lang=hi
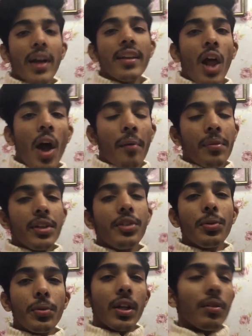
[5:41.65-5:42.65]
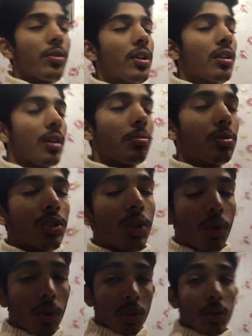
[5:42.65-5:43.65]
गैस अभी शूटिंग वूटिंग सब कुछ
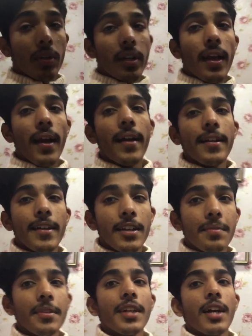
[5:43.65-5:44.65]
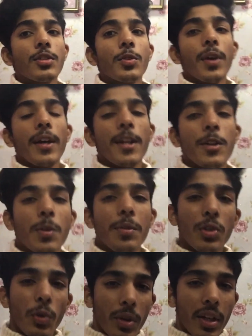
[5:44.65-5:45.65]
हो चुकी है यश भी जा चुका है यश को मैं
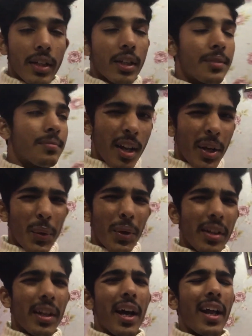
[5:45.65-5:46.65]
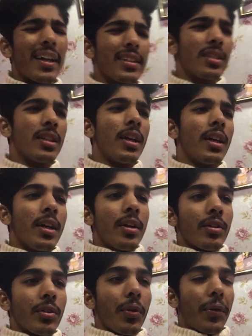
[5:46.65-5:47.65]
छोड़ दिया था लेट हो रहा था यार आज
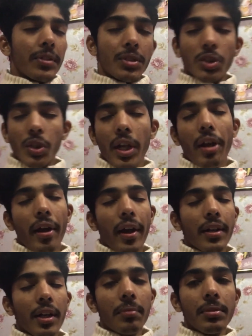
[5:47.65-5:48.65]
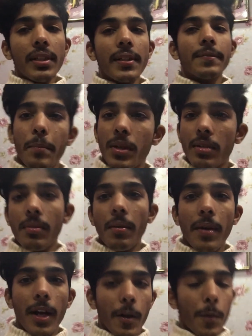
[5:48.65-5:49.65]
तो हो गया एंड अभी बस मैं
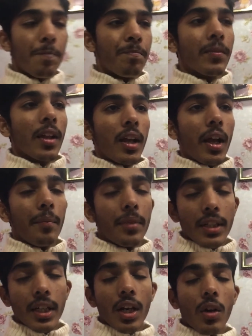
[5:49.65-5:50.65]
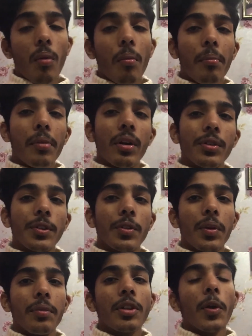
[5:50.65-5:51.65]
बैठा हूँ एंड मज़े कर रहा हूँ मम्मी और
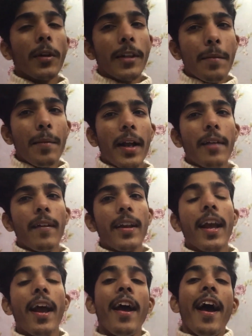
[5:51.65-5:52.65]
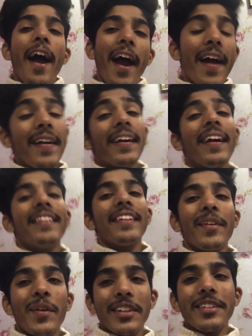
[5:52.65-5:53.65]
जो भी थोड़ी देर में आने वाली है एंड गाइस
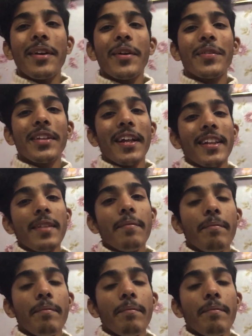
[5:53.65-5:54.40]
एक और चीज़ मेरे को बतानी थी